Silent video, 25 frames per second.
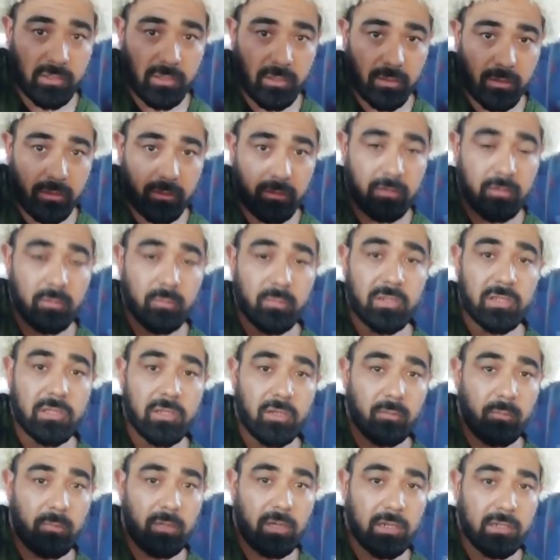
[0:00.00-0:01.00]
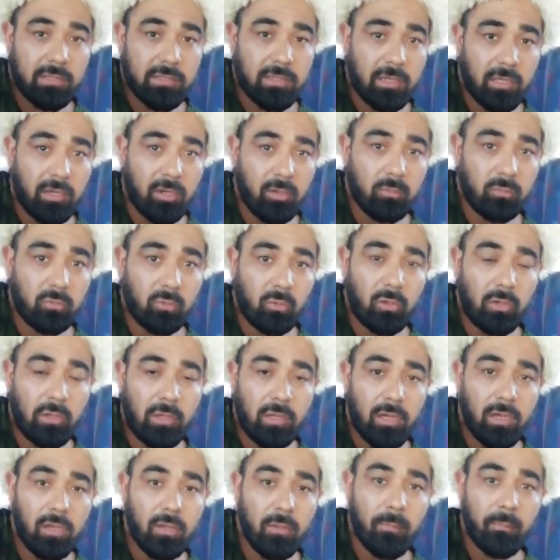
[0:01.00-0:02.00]
bunlar bizler barız
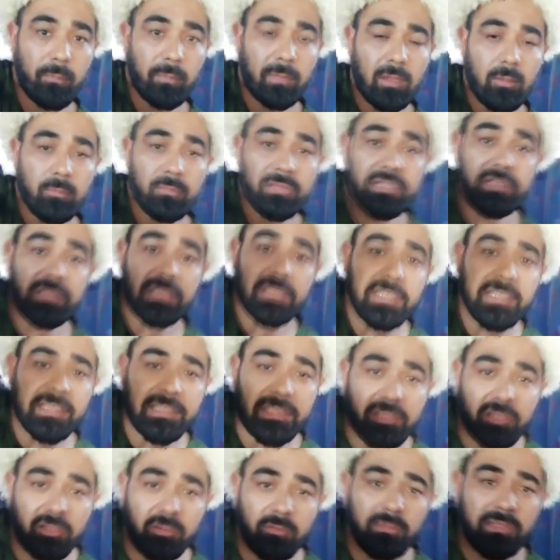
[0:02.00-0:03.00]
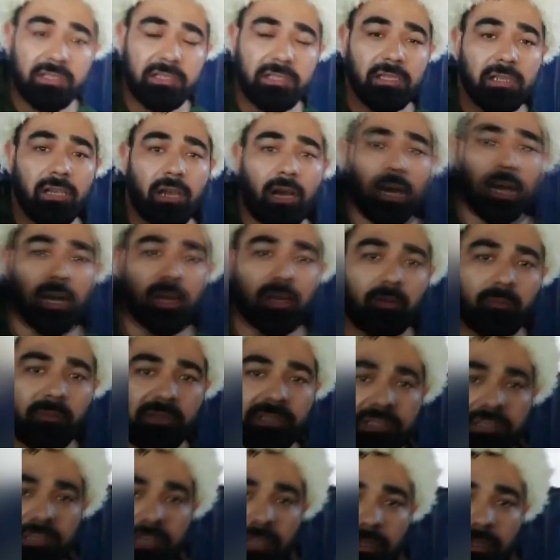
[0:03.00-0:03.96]
elhamdülillah. Biz izinimizde ya hakkımızı